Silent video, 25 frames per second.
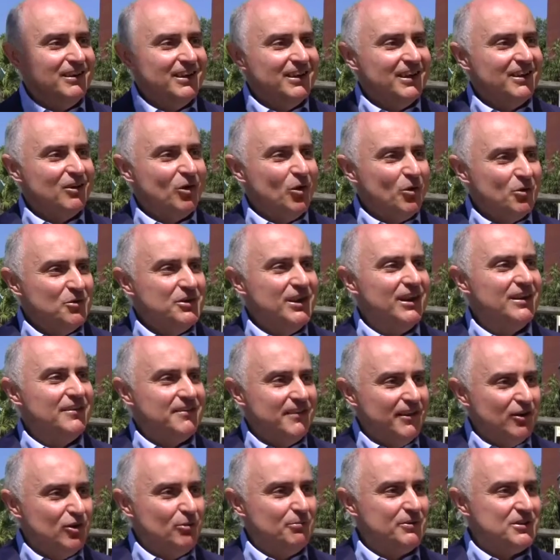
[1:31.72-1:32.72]
En Coruña hay
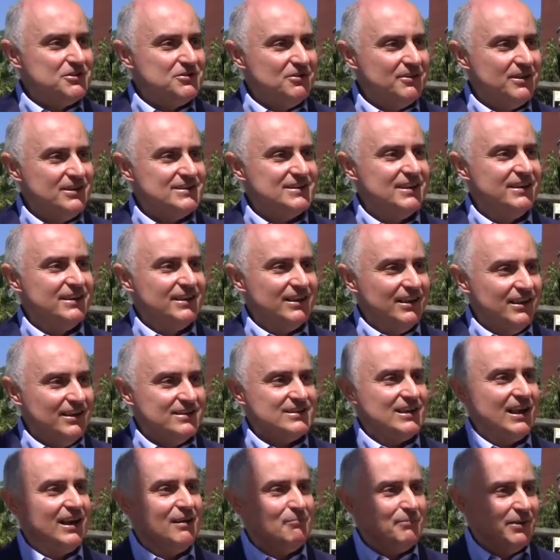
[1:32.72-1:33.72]
cinco personas
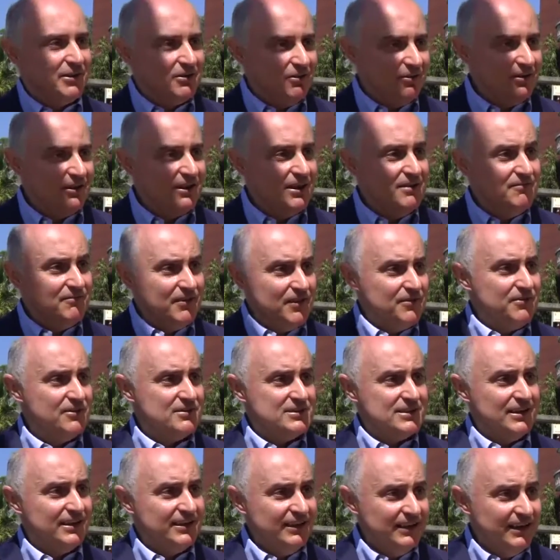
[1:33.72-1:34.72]
dedicadas a la patología
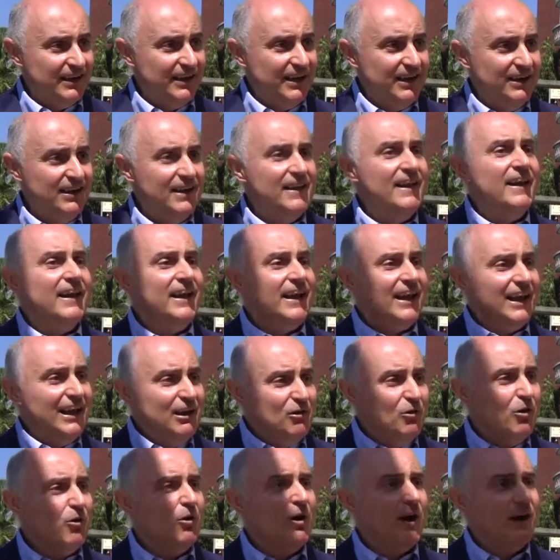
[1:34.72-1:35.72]
infecciosa general
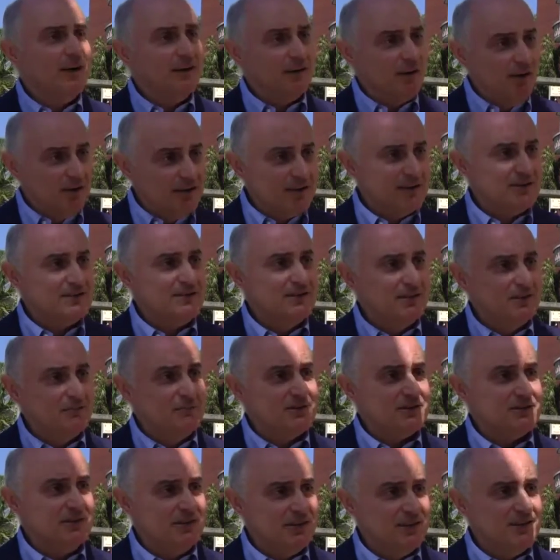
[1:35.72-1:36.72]
y luego hay otras
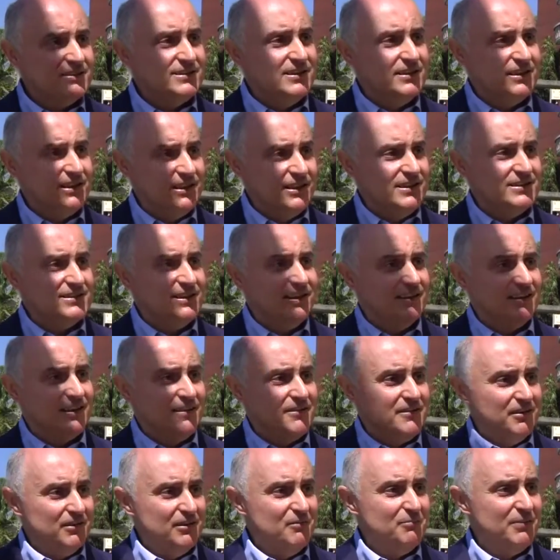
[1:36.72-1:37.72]
cinco personas dedicadas a la
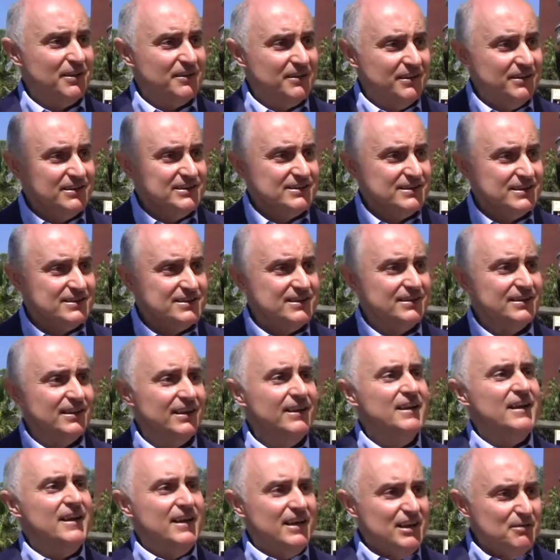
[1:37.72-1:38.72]
atención de pacientes de
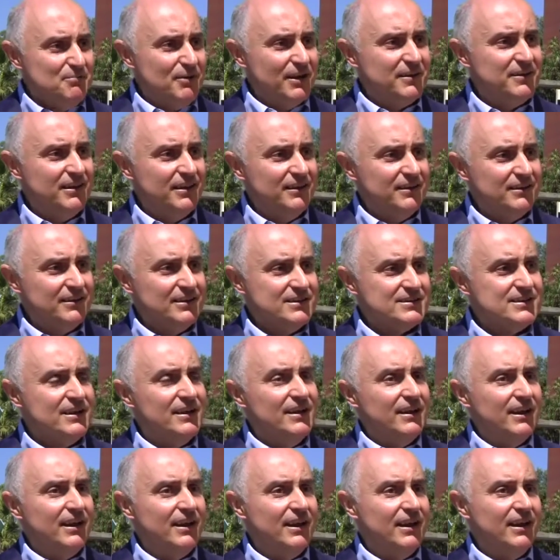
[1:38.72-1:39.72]
SIDA y
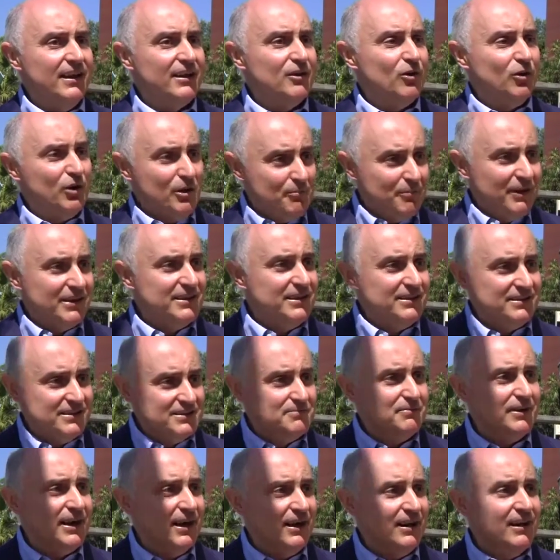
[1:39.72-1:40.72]
pacientes eh, con
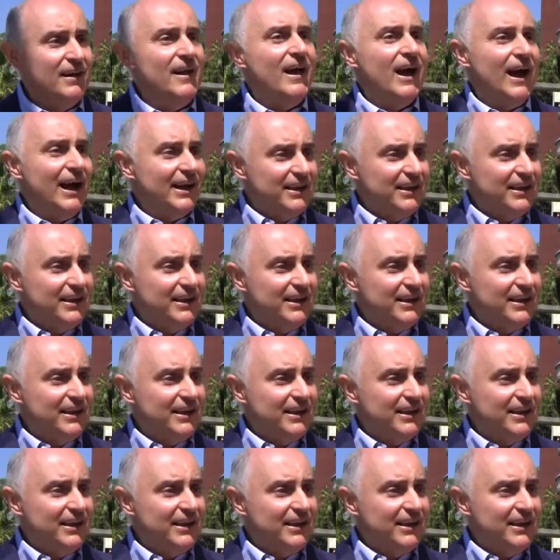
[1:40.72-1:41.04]
hepatitis viral.